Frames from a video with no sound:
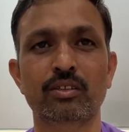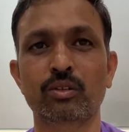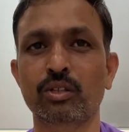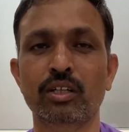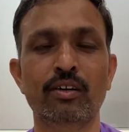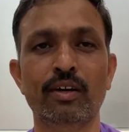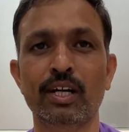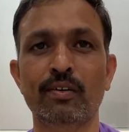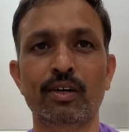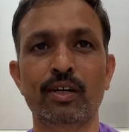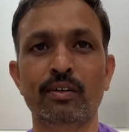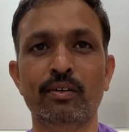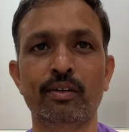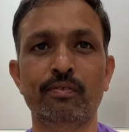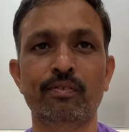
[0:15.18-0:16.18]
दवाई वाई
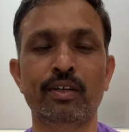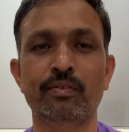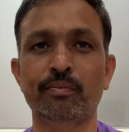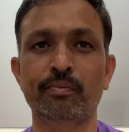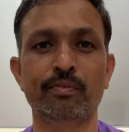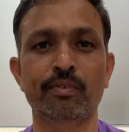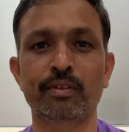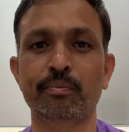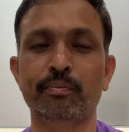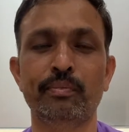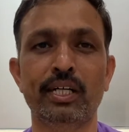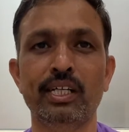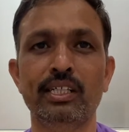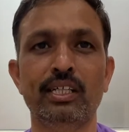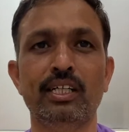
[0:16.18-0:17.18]
नहीं
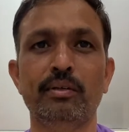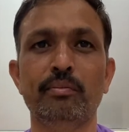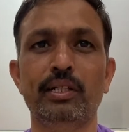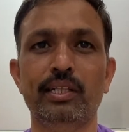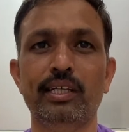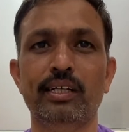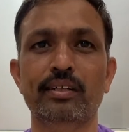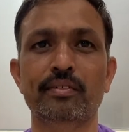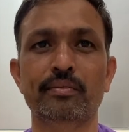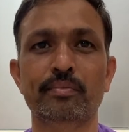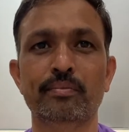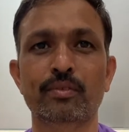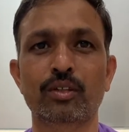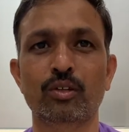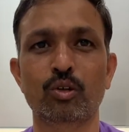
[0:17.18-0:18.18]
मेडिसिन नहीं मिलता है
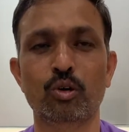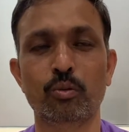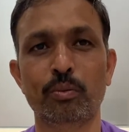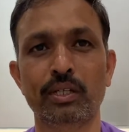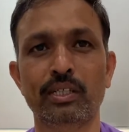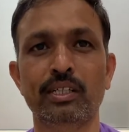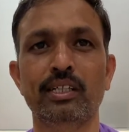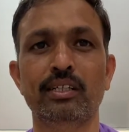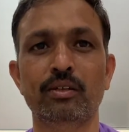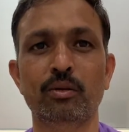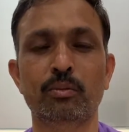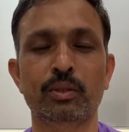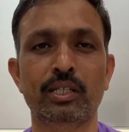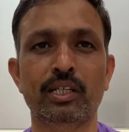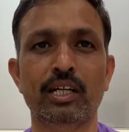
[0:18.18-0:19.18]
ऑपरेशन ही
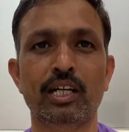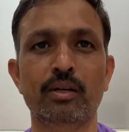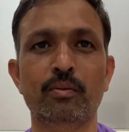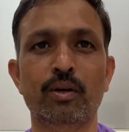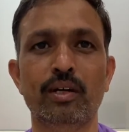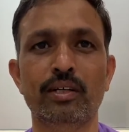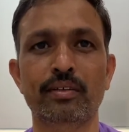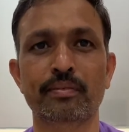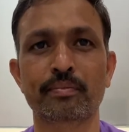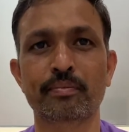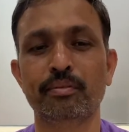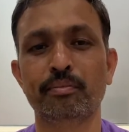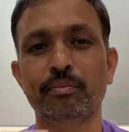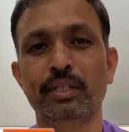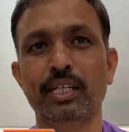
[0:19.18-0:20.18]
ऑपरेशन के लिए बोला है
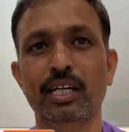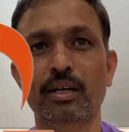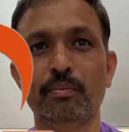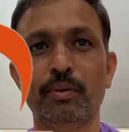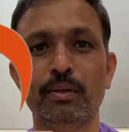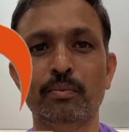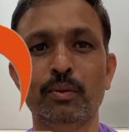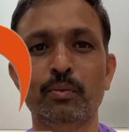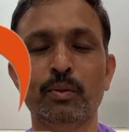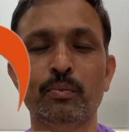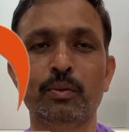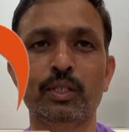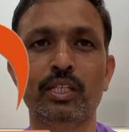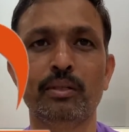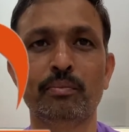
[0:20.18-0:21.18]
मैं यहाँ ब्रह्म
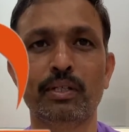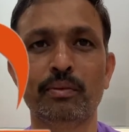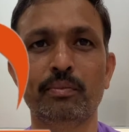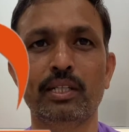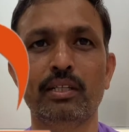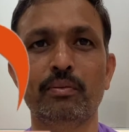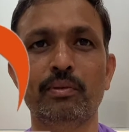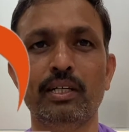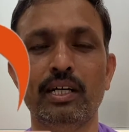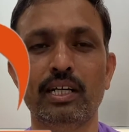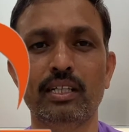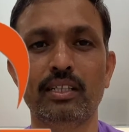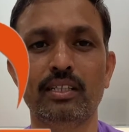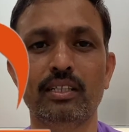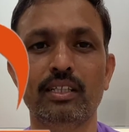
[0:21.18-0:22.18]
होम्योपैथिक में मतलब यहाँ
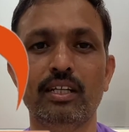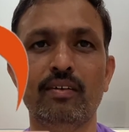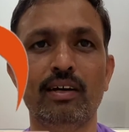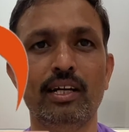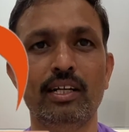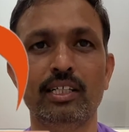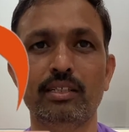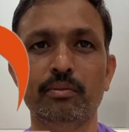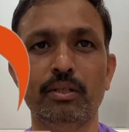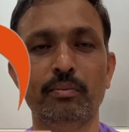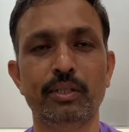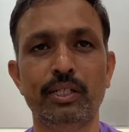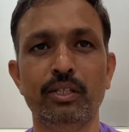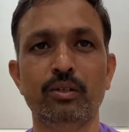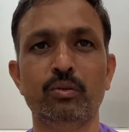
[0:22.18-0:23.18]
दवा लेने से मैं भी
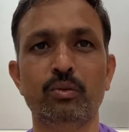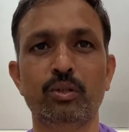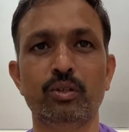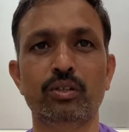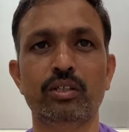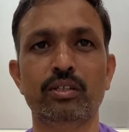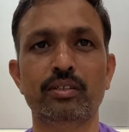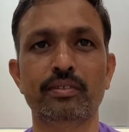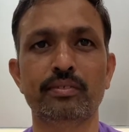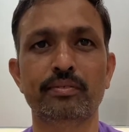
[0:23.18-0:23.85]
ठीक हूँ मतलब